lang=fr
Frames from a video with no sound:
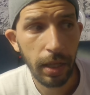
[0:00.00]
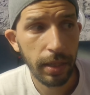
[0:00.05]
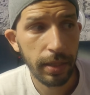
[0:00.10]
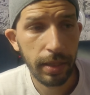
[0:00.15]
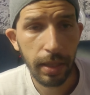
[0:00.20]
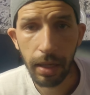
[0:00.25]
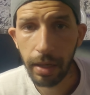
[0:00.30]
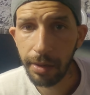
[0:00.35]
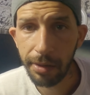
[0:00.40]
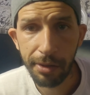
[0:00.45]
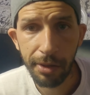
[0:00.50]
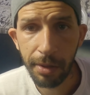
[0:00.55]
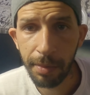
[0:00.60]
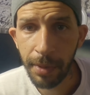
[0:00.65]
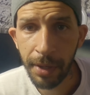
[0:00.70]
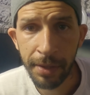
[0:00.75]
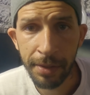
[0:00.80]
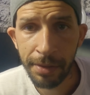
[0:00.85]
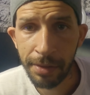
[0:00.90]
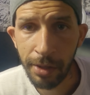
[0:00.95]
Et ça
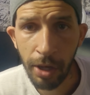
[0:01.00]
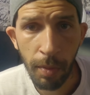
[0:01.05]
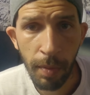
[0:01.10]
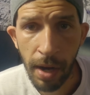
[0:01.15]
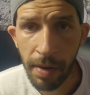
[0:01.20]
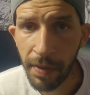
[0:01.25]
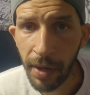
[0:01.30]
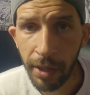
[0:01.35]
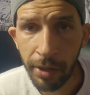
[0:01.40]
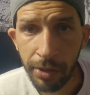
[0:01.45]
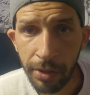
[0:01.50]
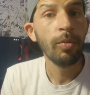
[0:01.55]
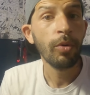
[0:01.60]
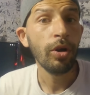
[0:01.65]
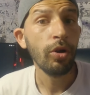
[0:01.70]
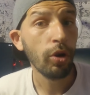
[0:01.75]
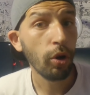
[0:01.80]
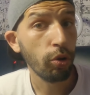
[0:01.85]
recommence comme avant. Comment